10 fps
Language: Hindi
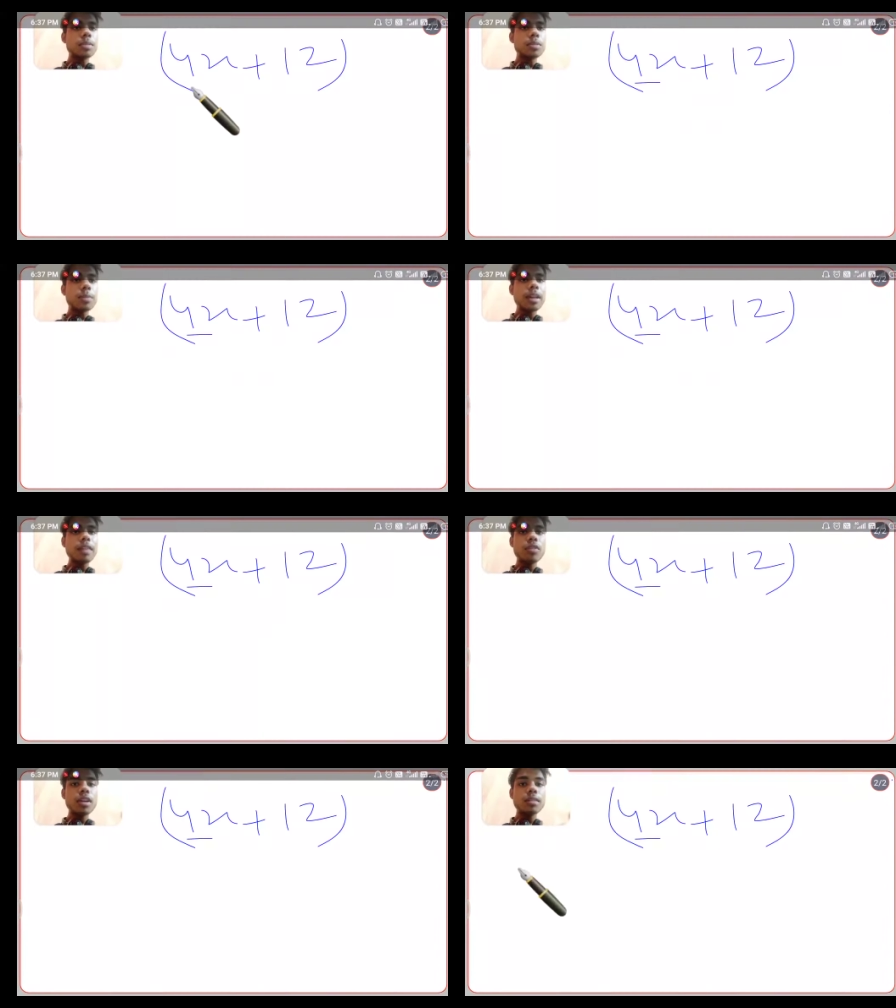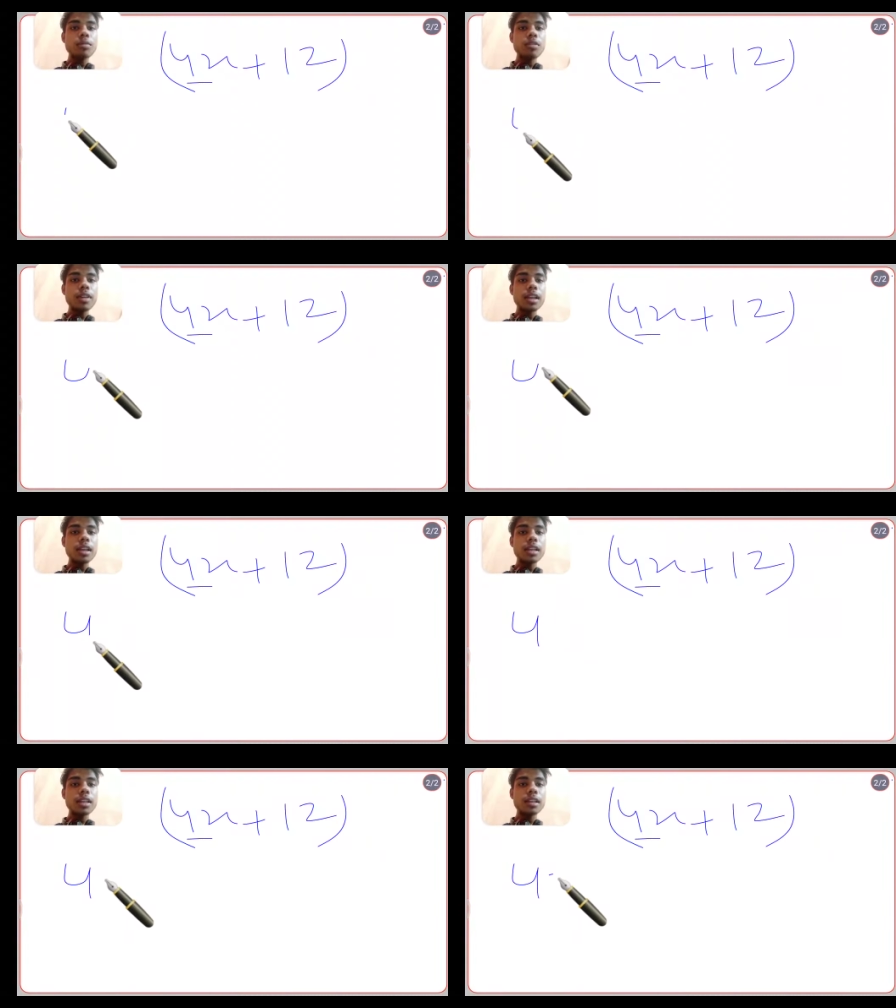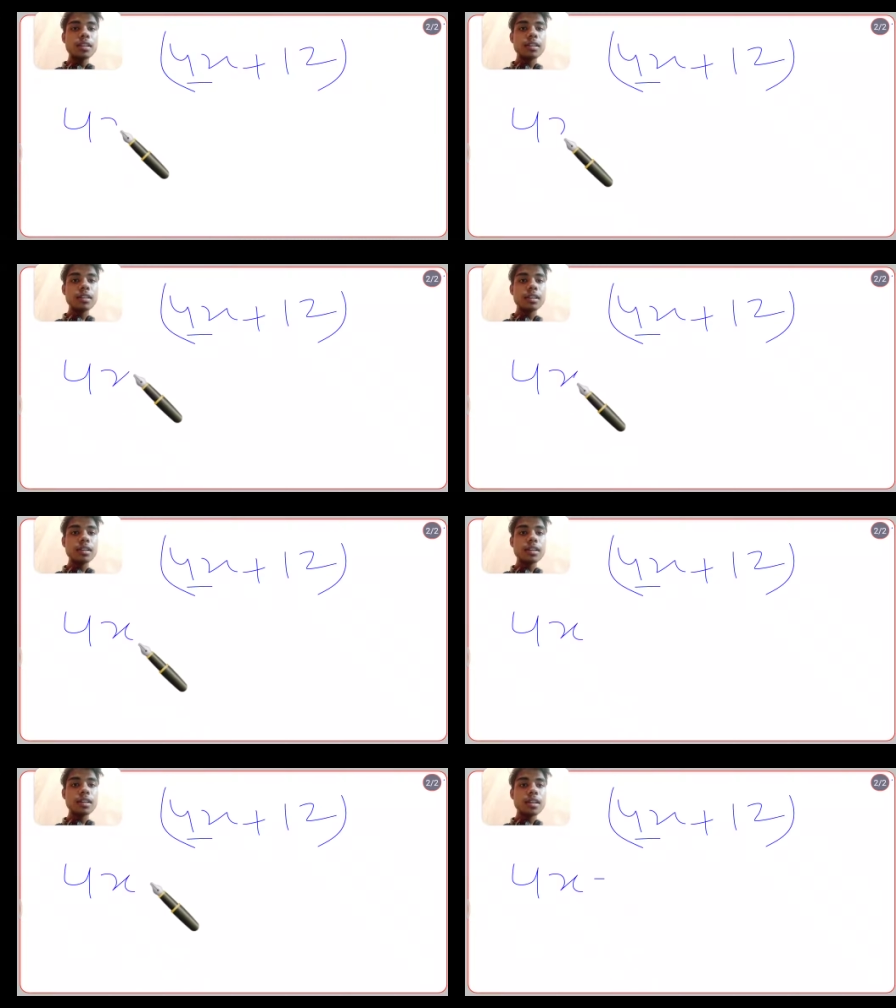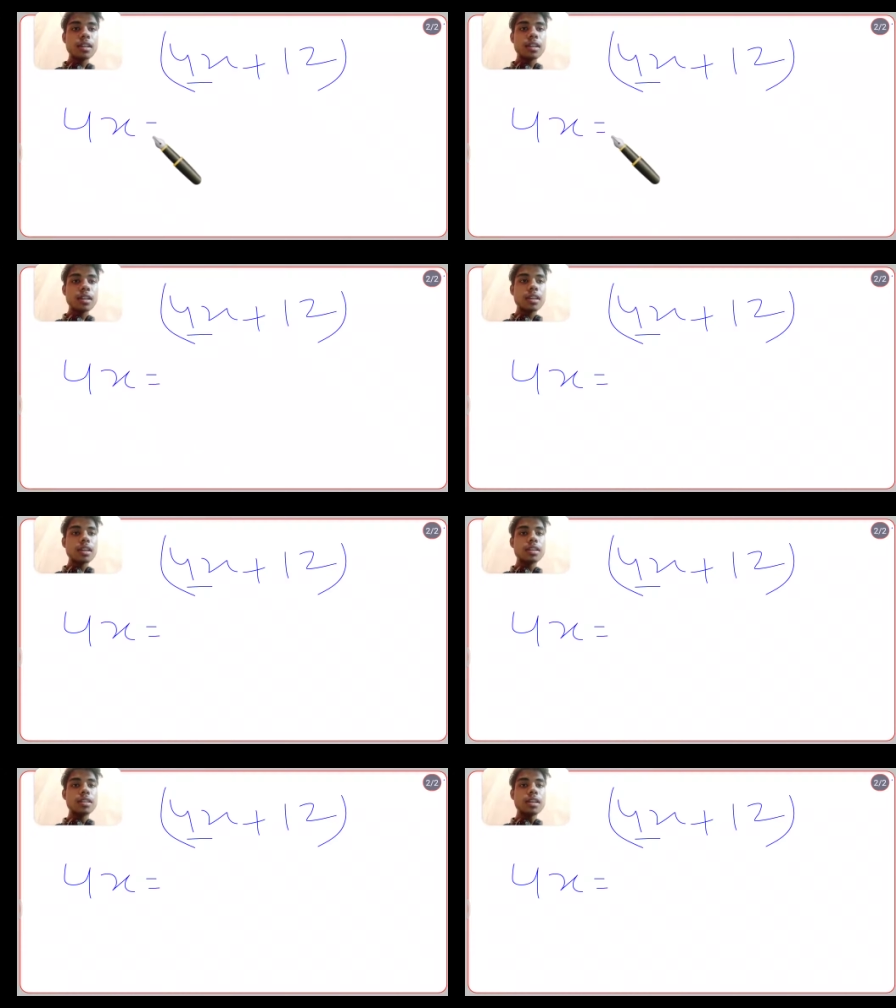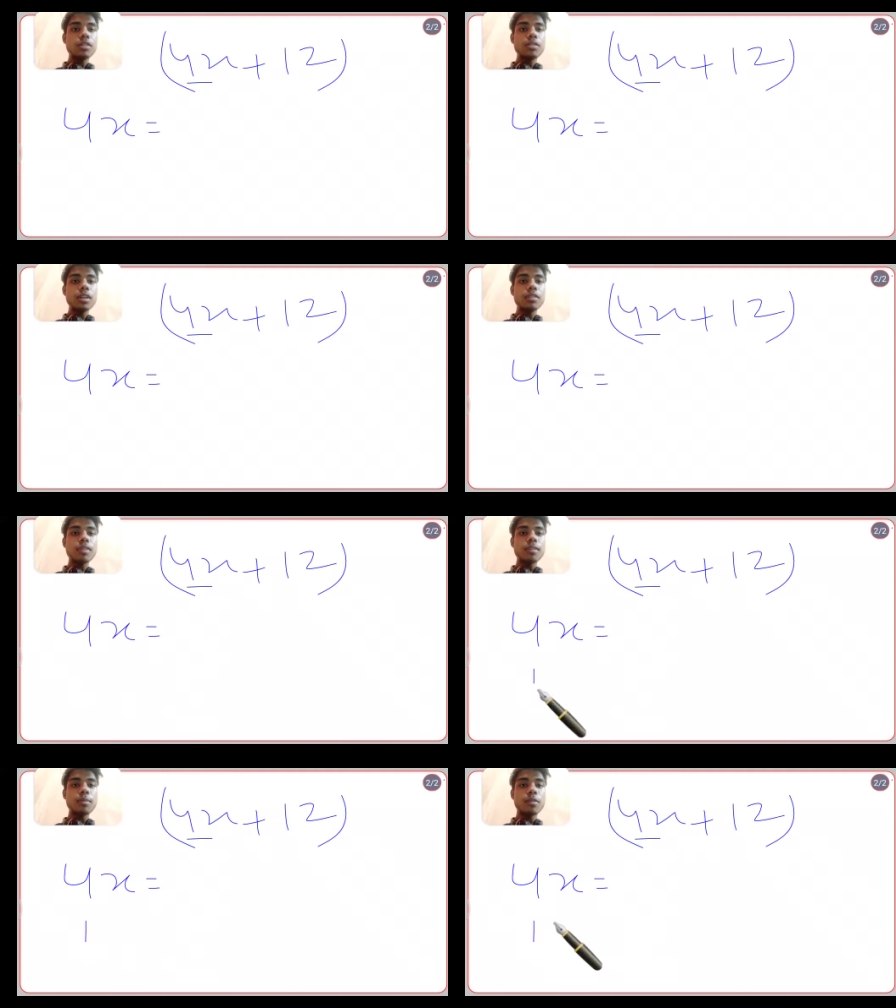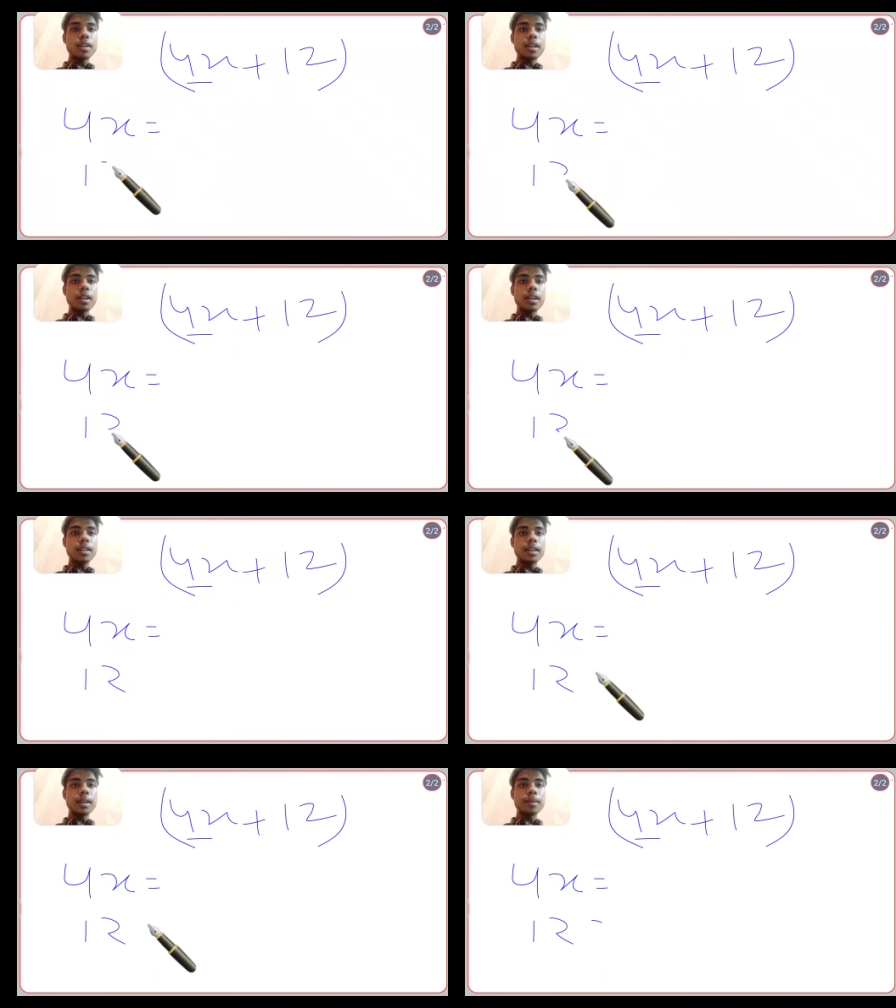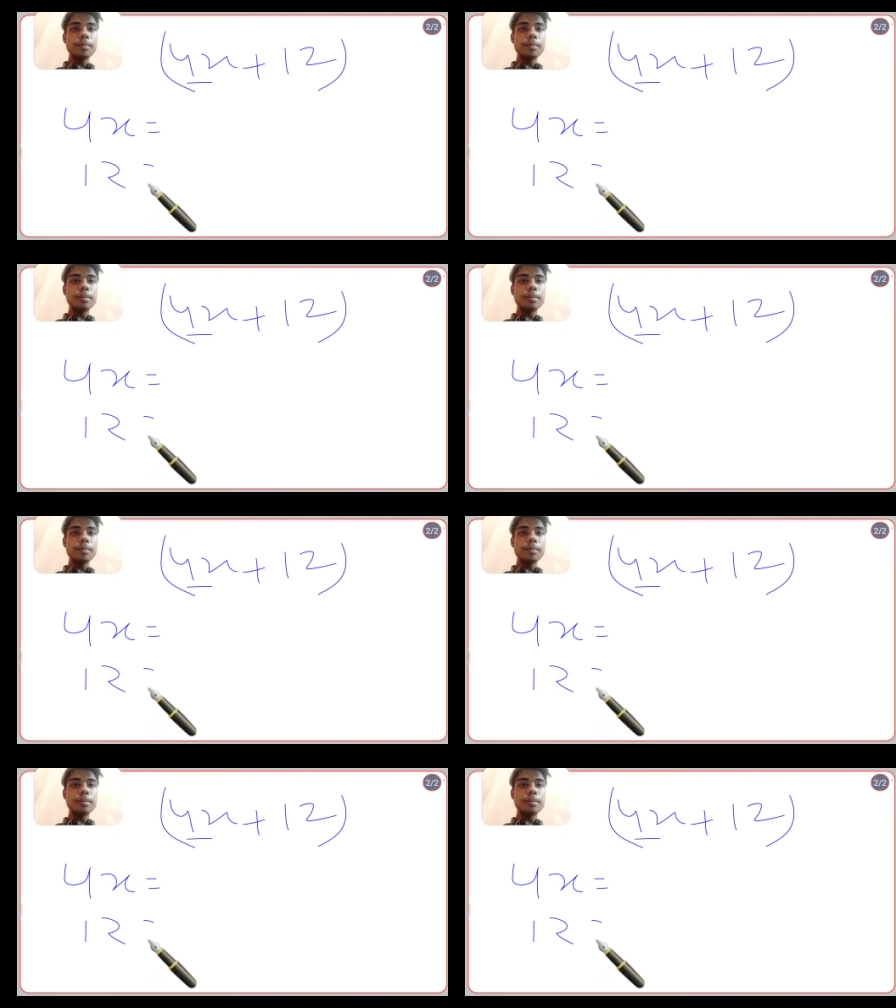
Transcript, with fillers: पहले ये फोर एक्स हम लोग यहाँ लिख लेते हैं इजिकल टू ए ट्वेल्व हम लोग यहाँ लिख लेते हैं